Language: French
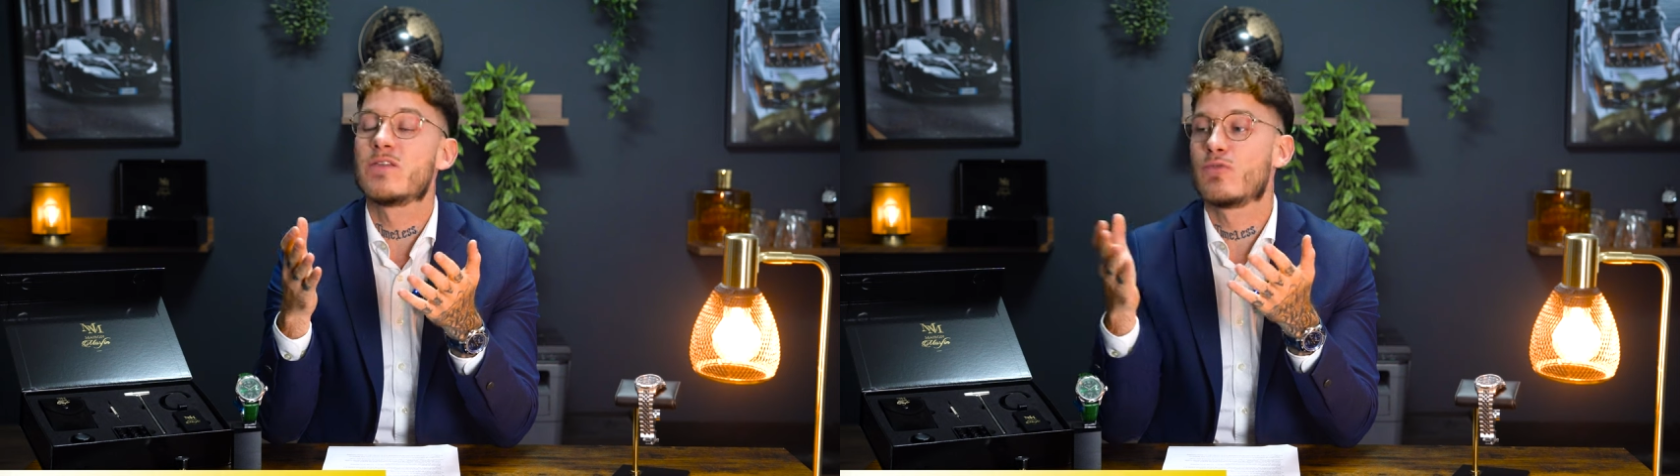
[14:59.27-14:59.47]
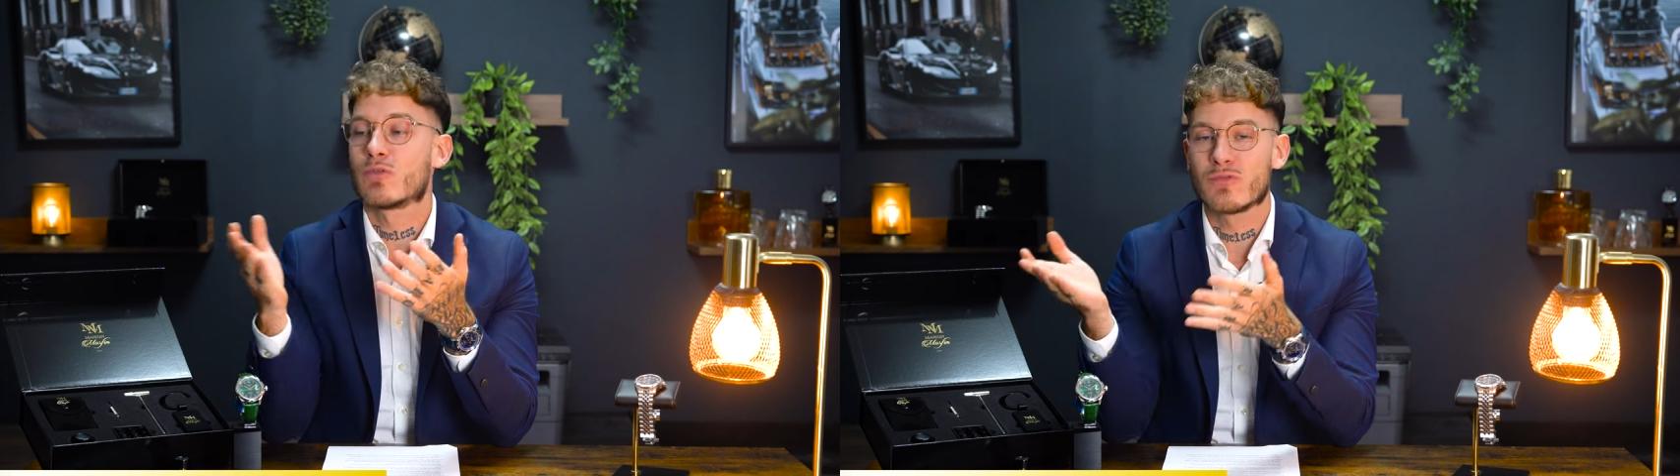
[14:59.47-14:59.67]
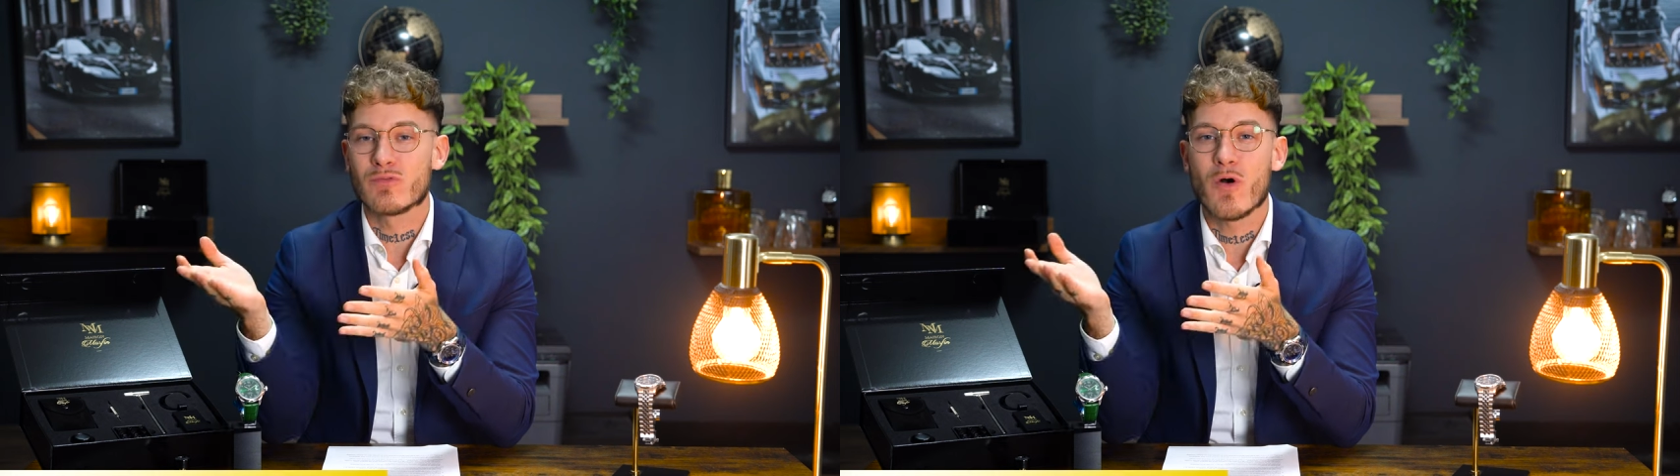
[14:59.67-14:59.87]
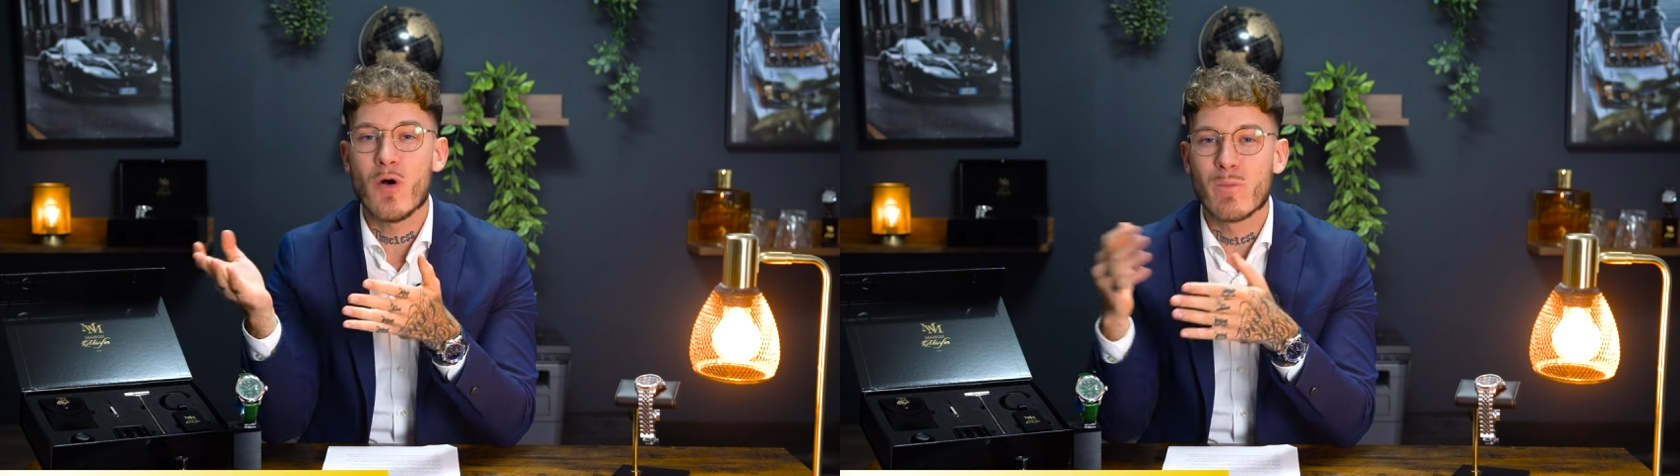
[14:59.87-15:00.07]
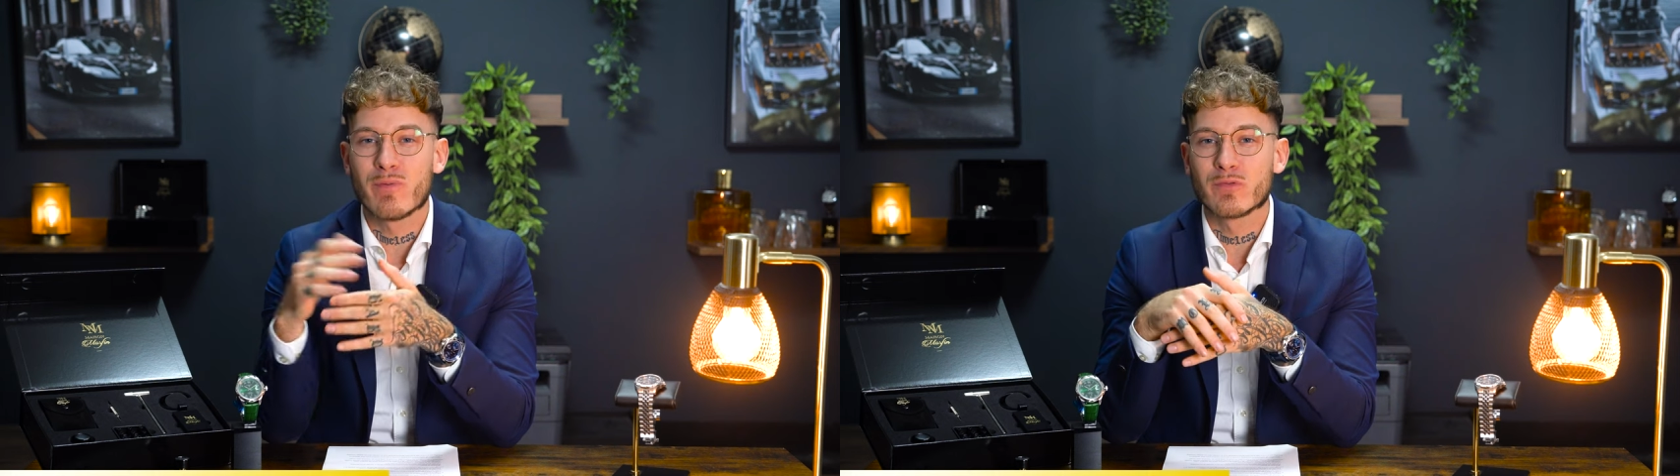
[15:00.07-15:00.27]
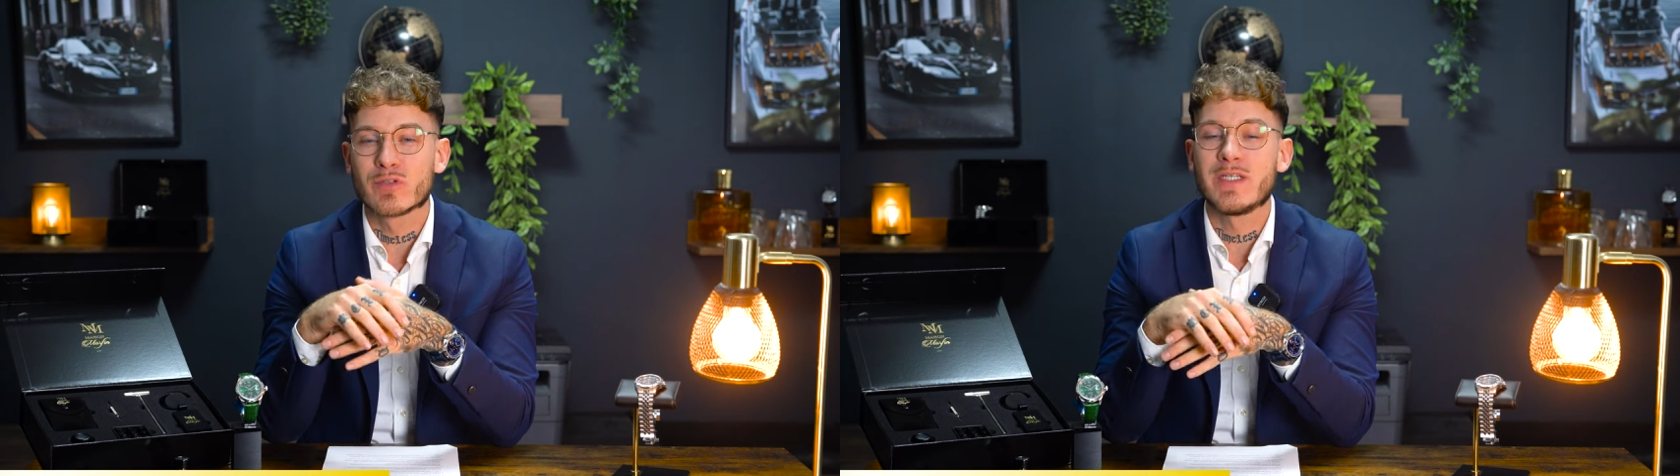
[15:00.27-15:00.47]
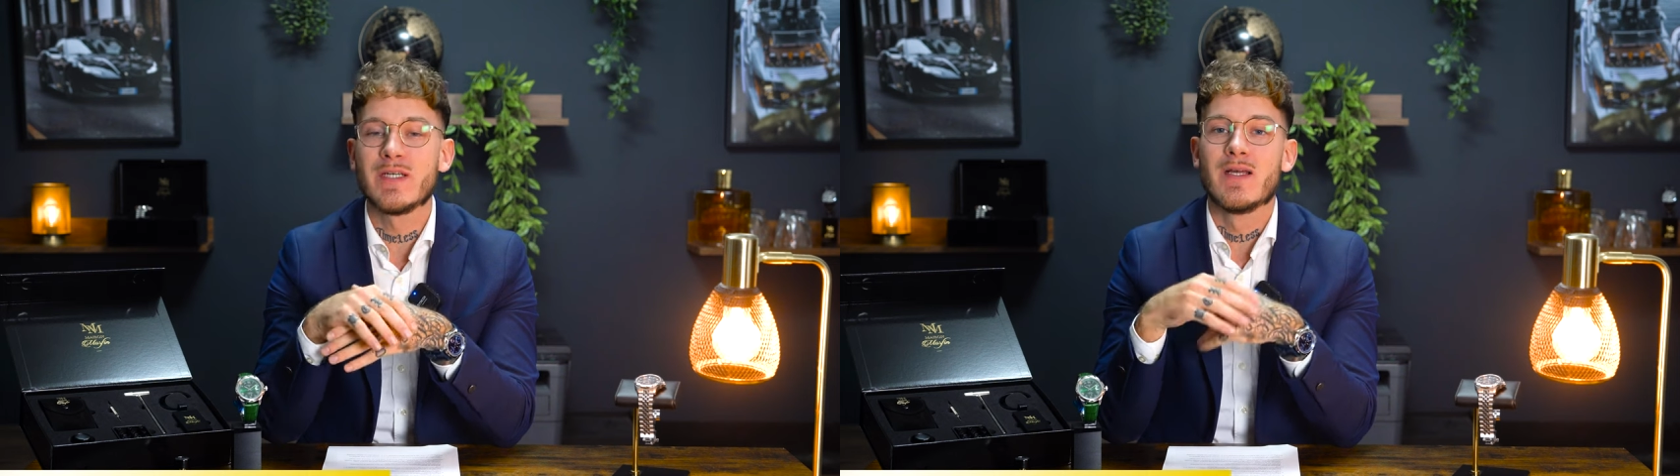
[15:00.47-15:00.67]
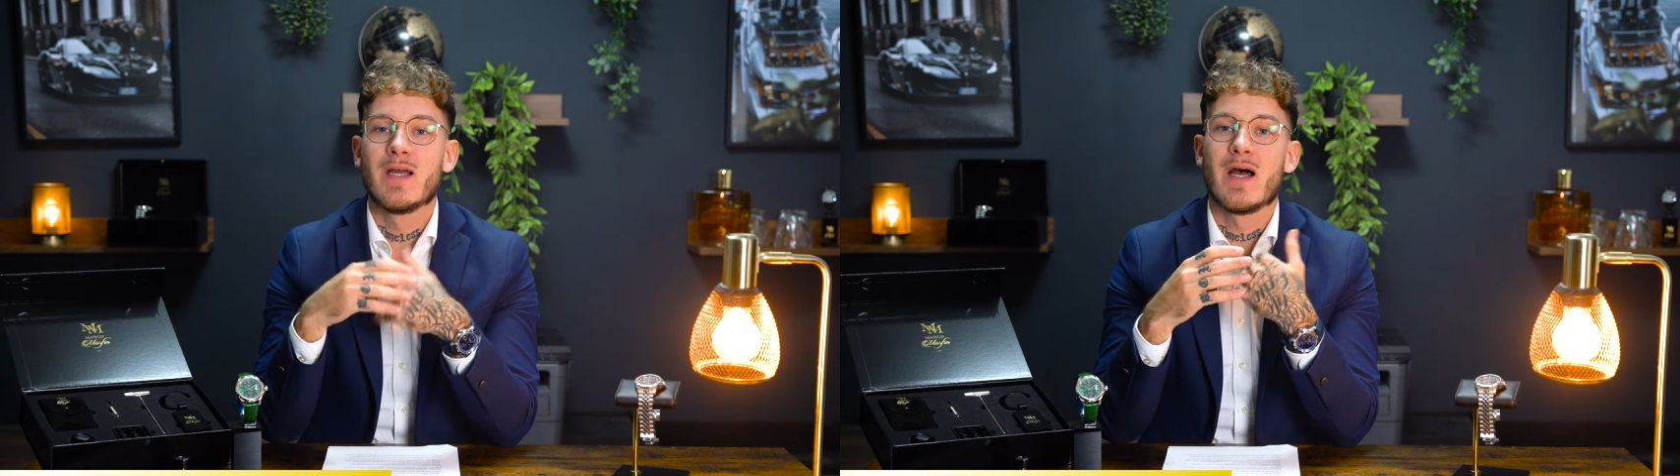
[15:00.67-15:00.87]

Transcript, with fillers: excursion en plongée